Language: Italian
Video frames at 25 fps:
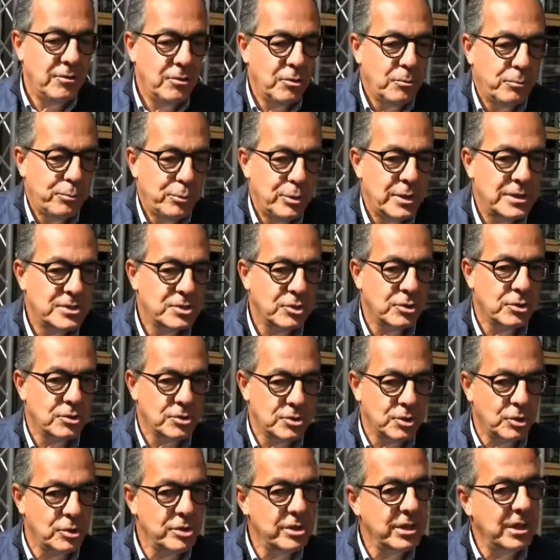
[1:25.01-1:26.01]
oppure sono
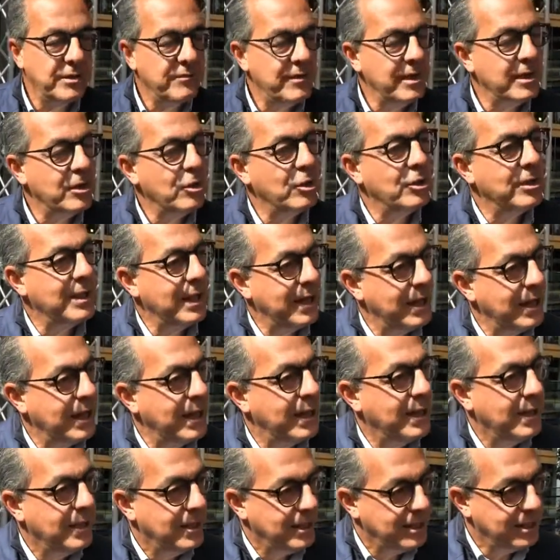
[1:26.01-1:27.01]
soldi che vengono
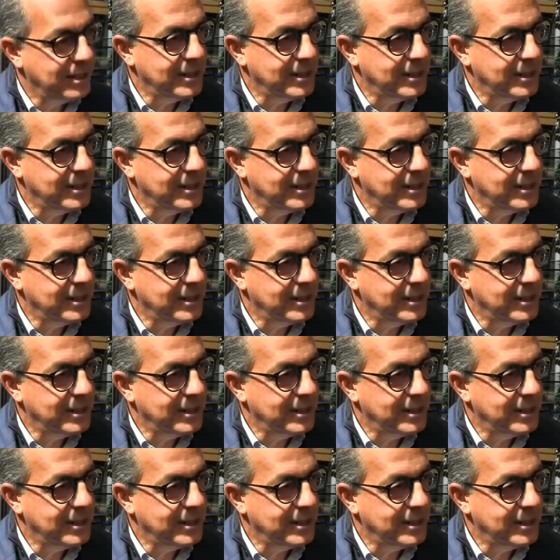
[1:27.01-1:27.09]
dalla,